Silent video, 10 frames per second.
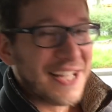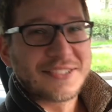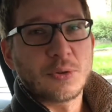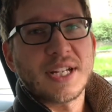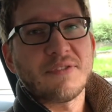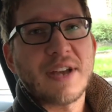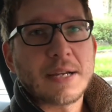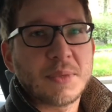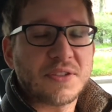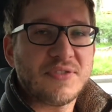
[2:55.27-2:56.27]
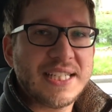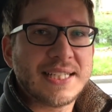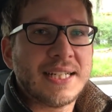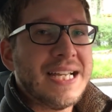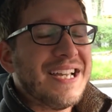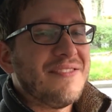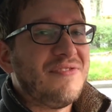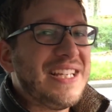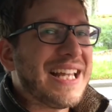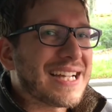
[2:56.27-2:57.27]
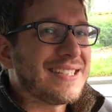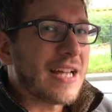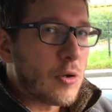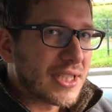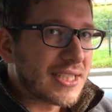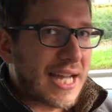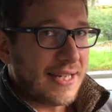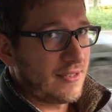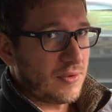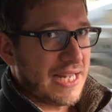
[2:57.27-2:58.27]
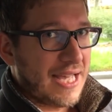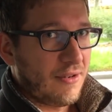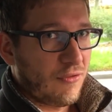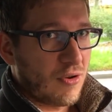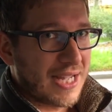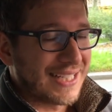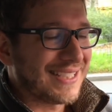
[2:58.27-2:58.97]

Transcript: So, und dann fragen mich viele, wie lange dauert denn eigentlich so ein Ladevorgang?